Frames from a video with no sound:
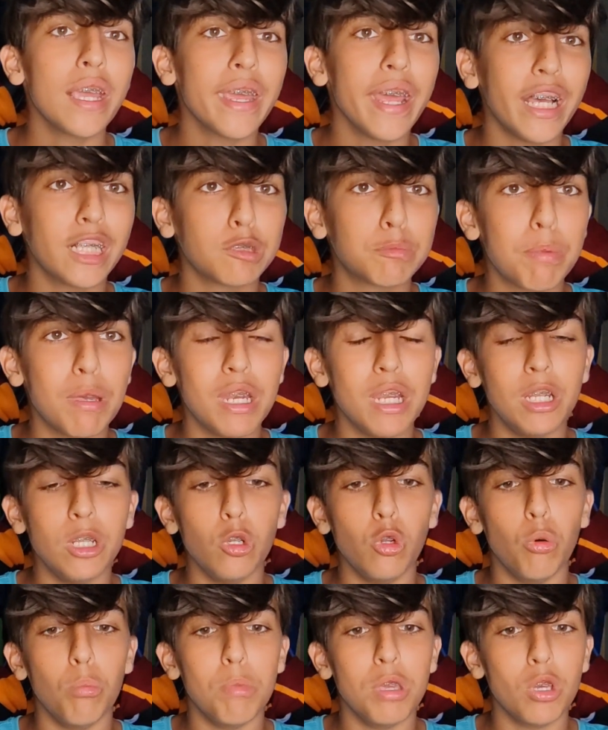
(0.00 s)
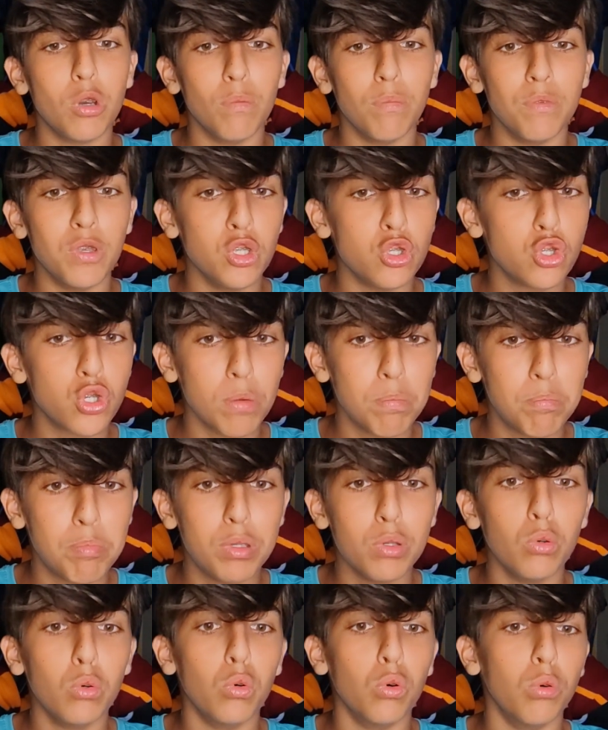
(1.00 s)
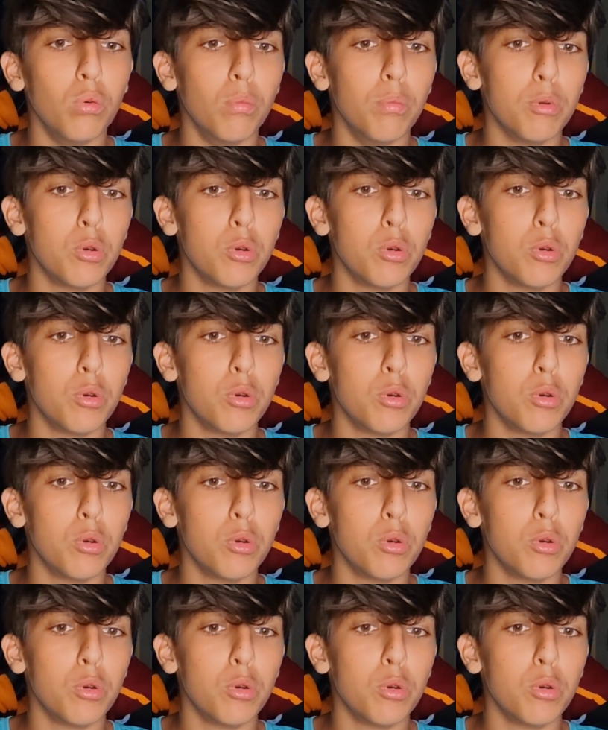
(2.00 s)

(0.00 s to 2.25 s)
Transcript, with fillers: Gasperini non mi convince più,